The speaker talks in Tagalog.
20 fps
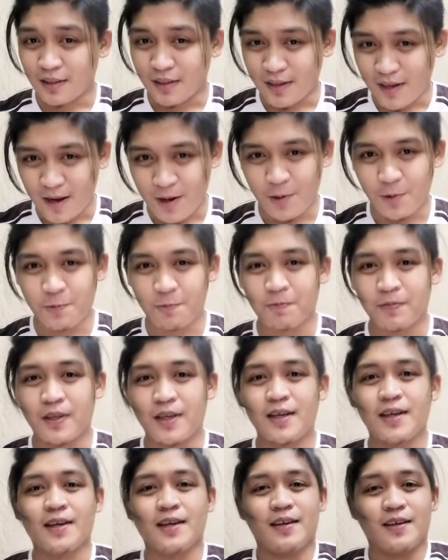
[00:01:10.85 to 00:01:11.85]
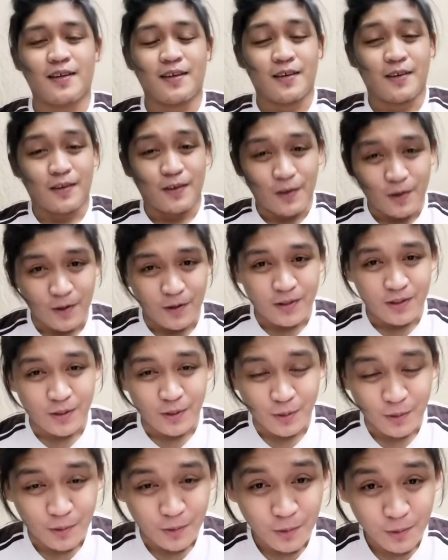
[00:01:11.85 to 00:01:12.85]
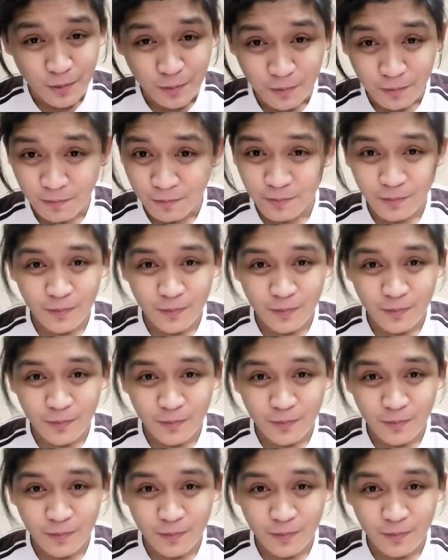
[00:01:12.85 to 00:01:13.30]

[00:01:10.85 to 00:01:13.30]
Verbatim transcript: Now, yon So, kung